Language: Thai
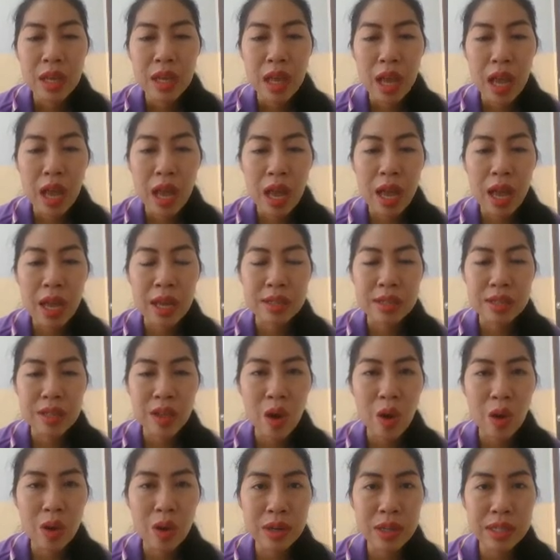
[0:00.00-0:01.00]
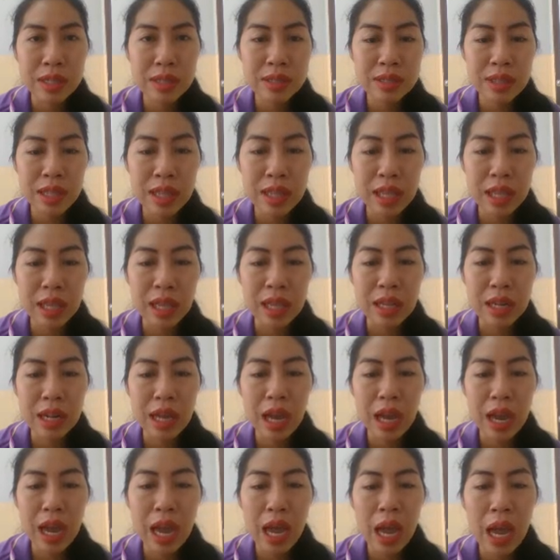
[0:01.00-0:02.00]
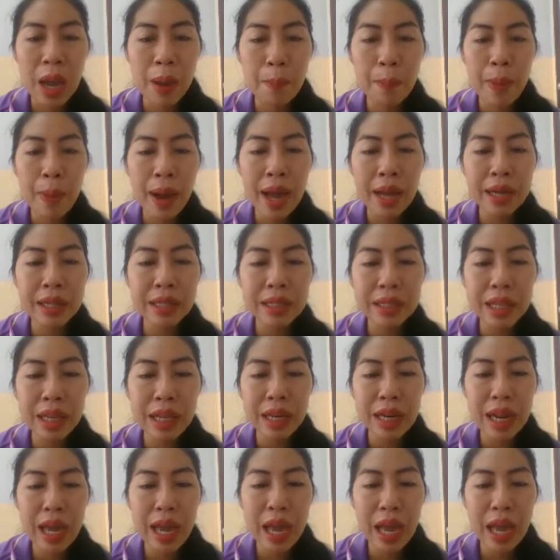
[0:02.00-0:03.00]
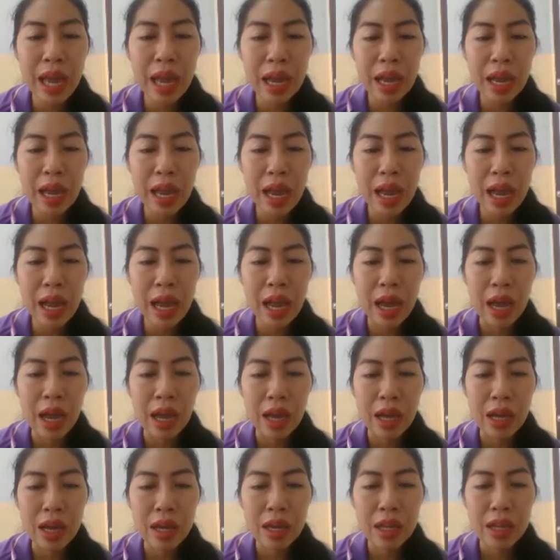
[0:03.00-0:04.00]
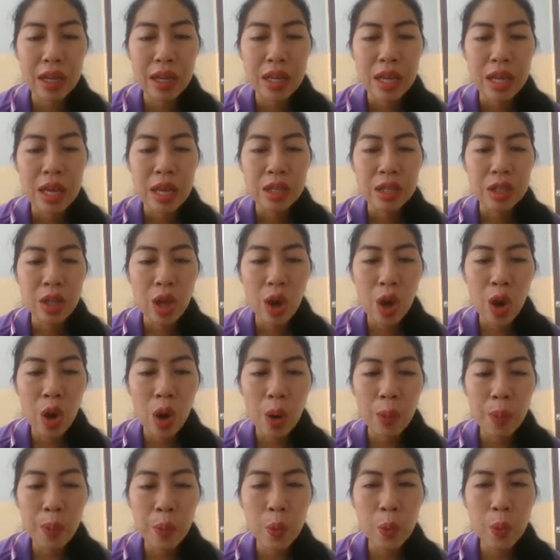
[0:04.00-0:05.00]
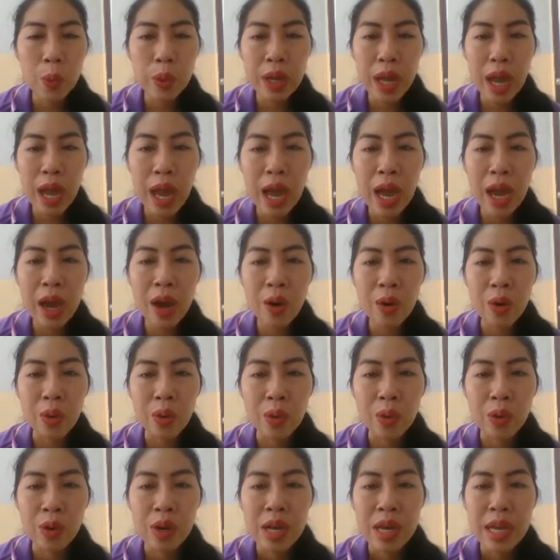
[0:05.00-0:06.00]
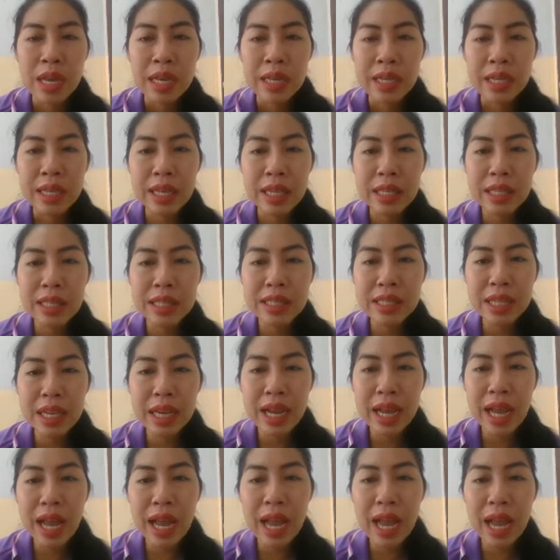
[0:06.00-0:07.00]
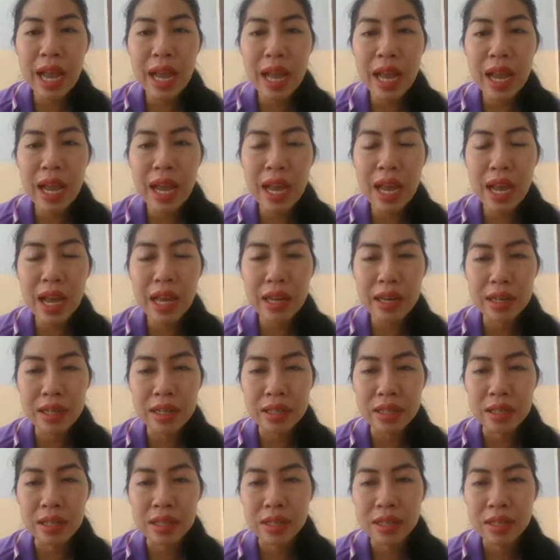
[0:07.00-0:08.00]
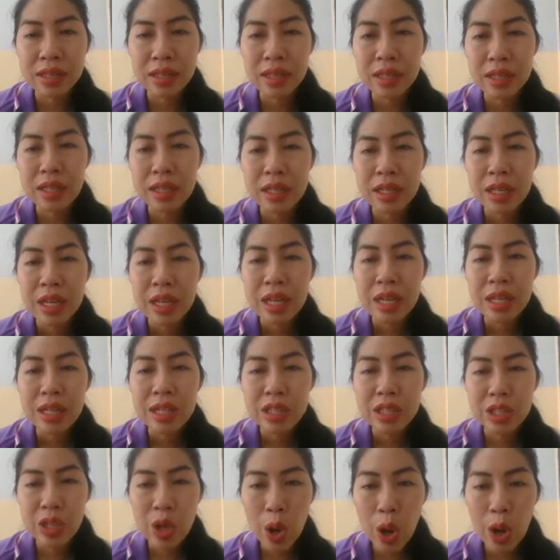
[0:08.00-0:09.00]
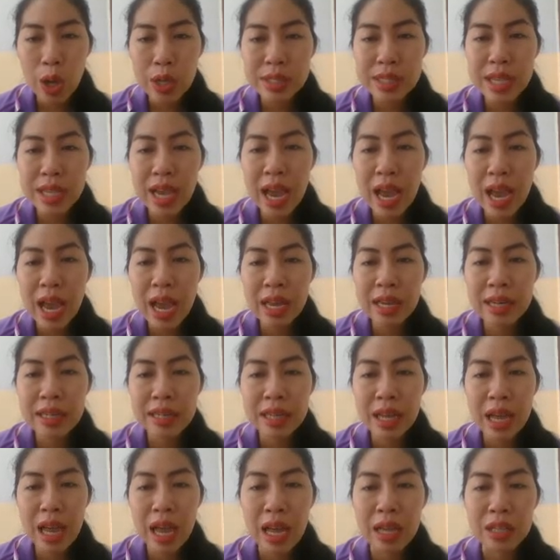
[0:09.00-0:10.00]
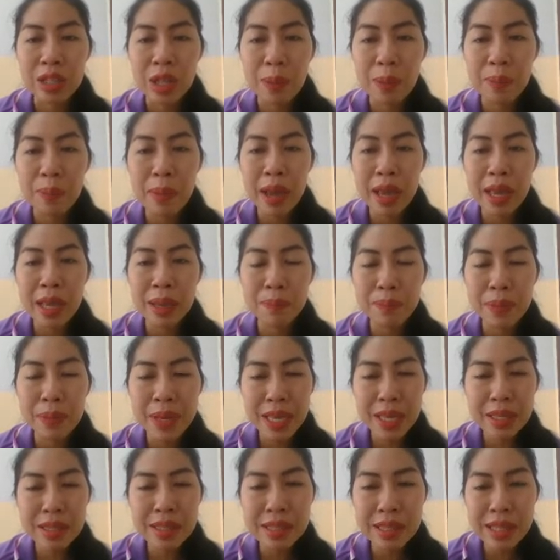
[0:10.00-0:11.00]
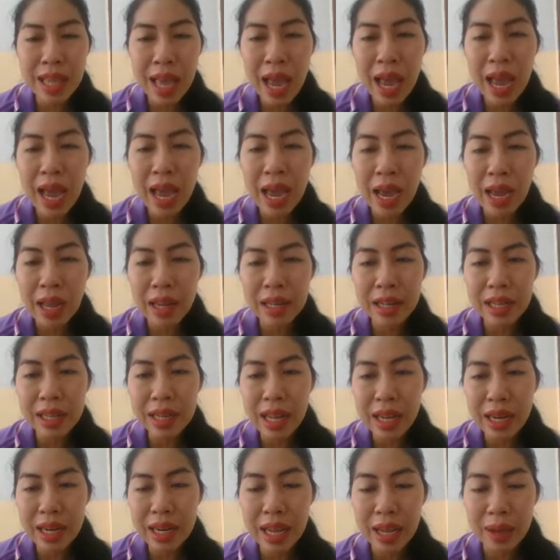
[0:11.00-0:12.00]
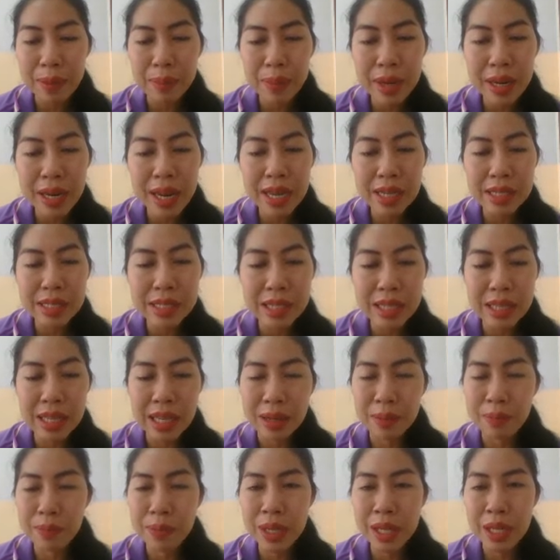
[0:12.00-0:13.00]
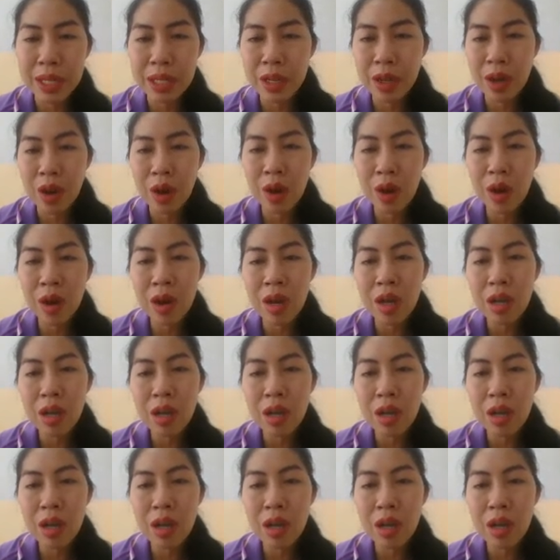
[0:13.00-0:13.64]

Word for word: อ่าสอลือสีนะคะ พัฒนาค่ะ ทอผู้เท่า กิจการ จอจาน ค่ะ ต่อไป พิซซ่าอันนี้เด็กๆไม่น่าจะเขียนผิดเนาะ